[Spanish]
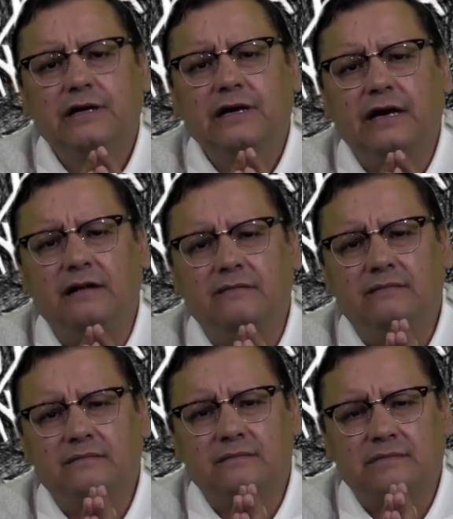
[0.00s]

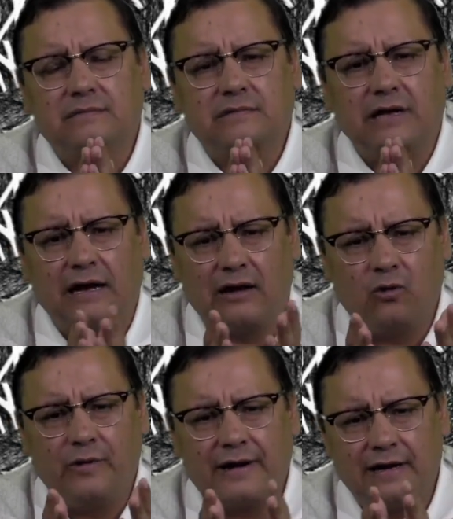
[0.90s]
en la
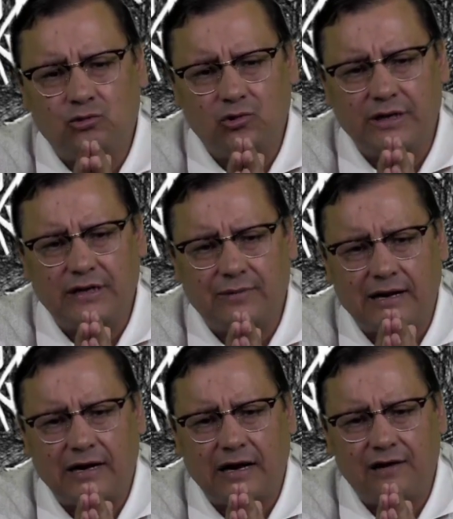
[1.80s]
gubernatura de
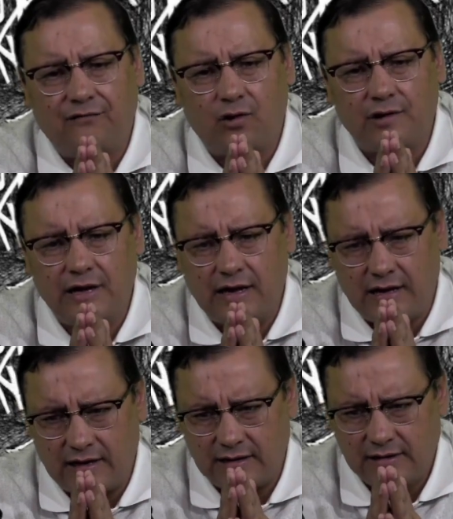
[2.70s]
Baja
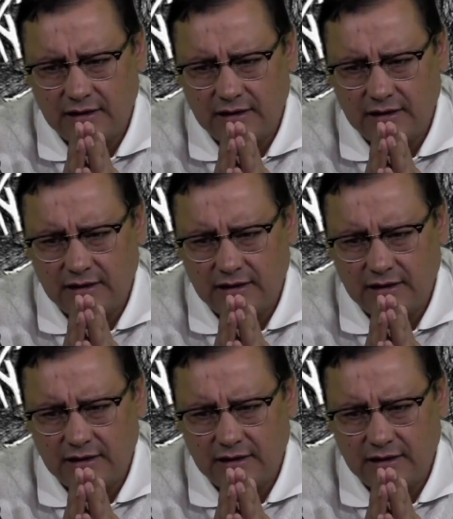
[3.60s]
California